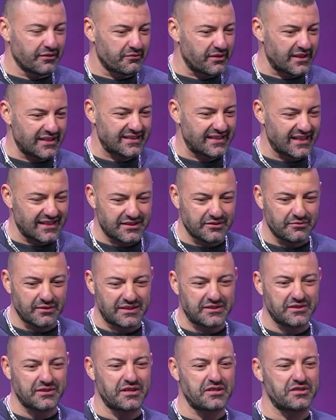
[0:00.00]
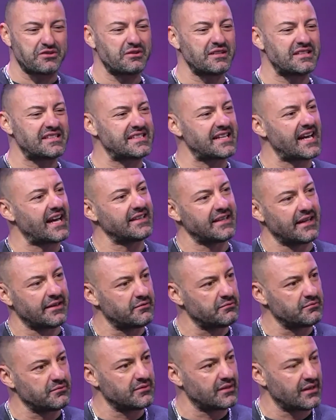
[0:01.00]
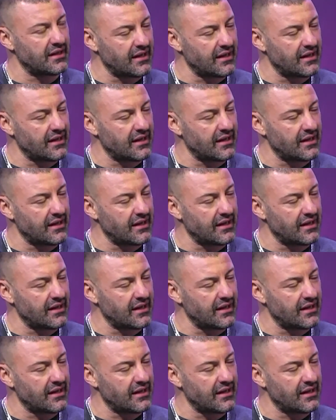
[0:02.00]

in questa situazione giudiziaria in